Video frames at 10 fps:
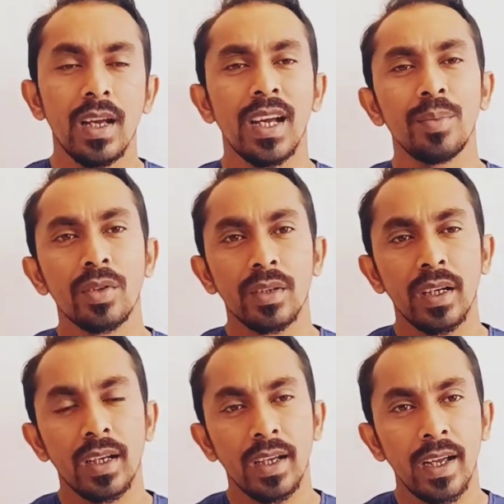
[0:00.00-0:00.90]
এবং
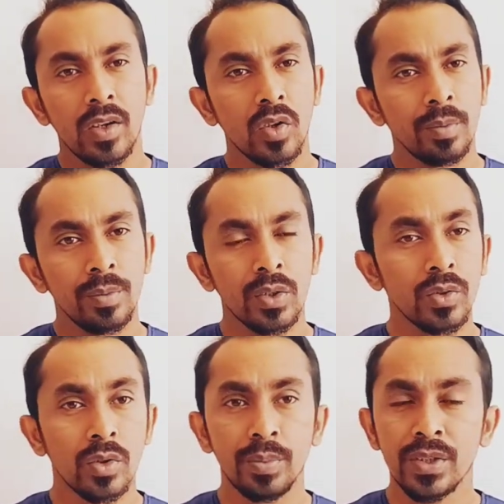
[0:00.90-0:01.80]
এক কপি বা দু
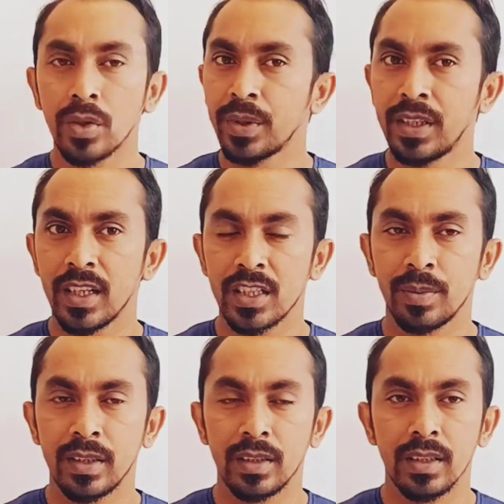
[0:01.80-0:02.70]
কপি ছবি নিয়ে
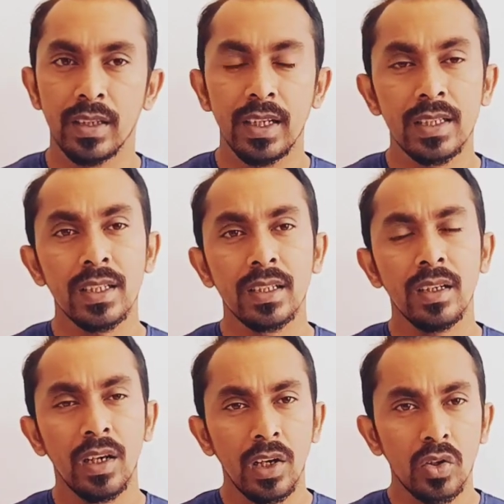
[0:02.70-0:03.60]
আসবেন এসে
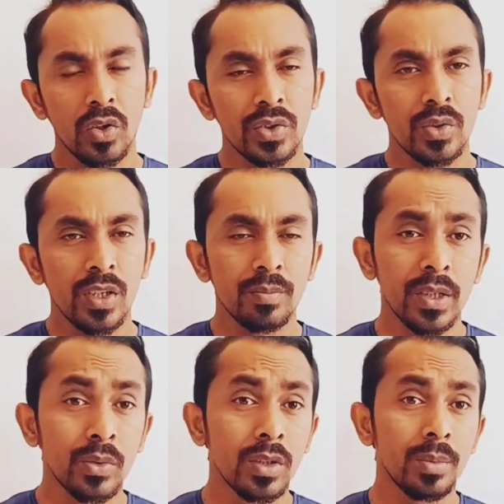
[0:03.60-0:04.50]
কনসুলেট বা
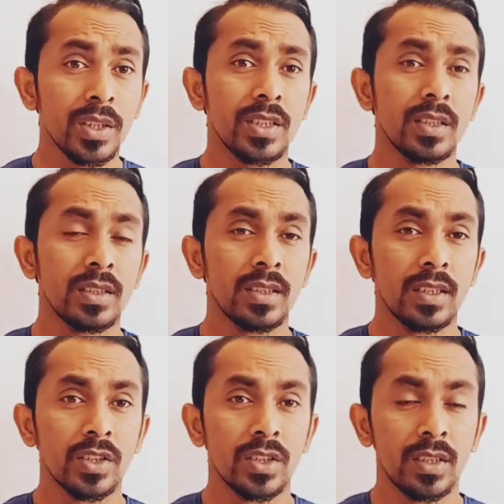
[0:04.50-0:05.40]
দূতাবাস যে
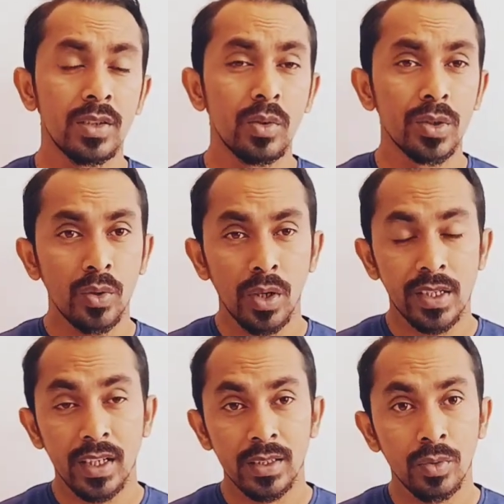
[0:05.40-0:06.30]
দিনগুলোতে খোলা
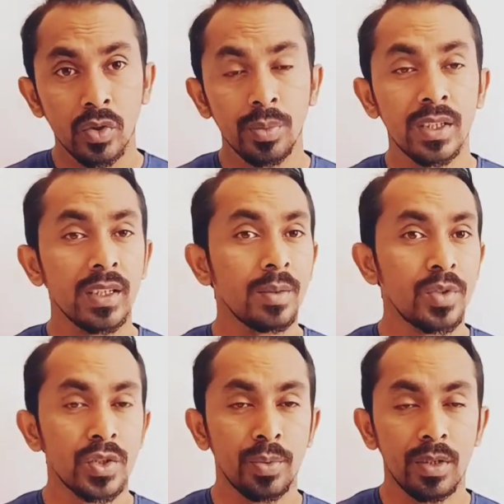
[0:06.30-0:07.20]
থাকে যেমন রবি থেকে
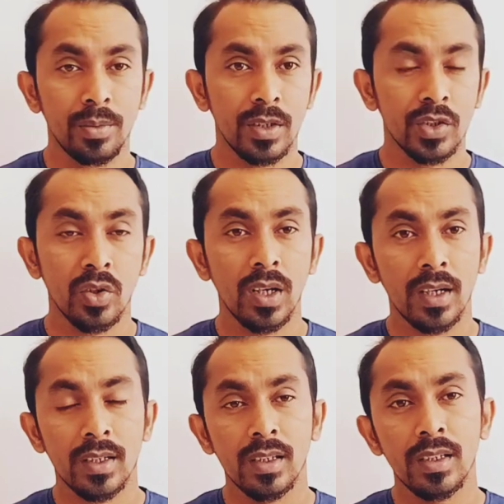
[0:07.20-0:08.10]
বৃহস্পতিবার সকাল
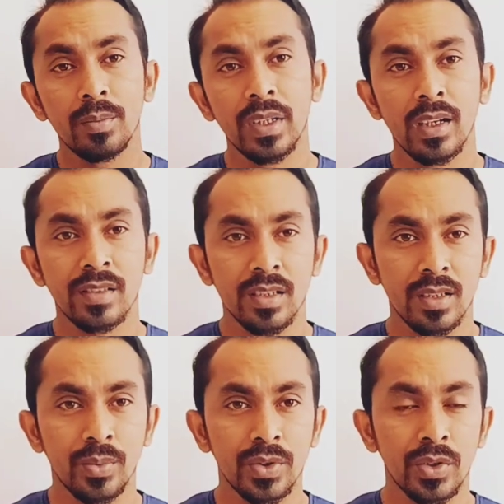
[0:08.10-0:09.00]
আটটা থেকে বিকাল চারটা
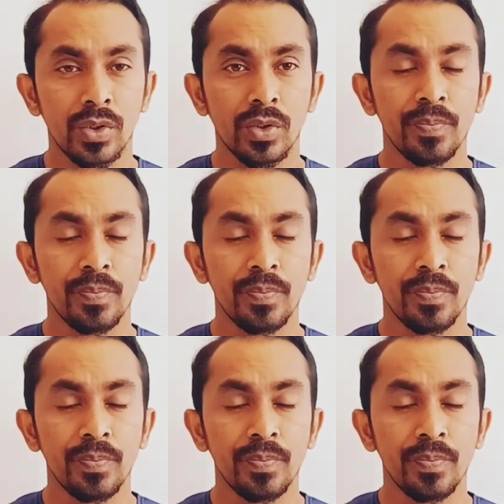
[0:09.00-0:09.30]
পর্যন্ত